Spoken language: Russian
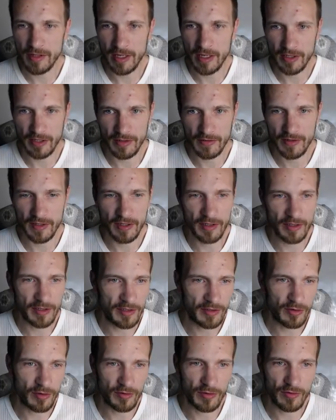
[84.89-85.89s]
Я сейчас все,
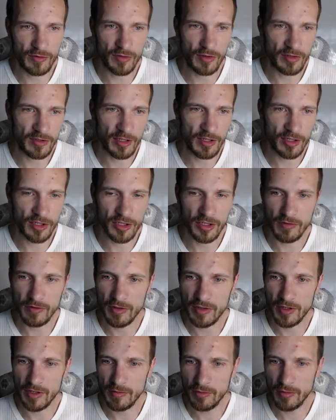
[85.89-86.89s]
э, все это
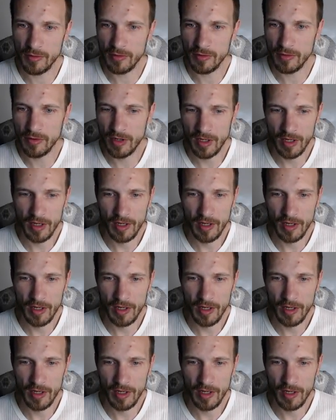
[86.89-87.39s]
зачитывать не буду.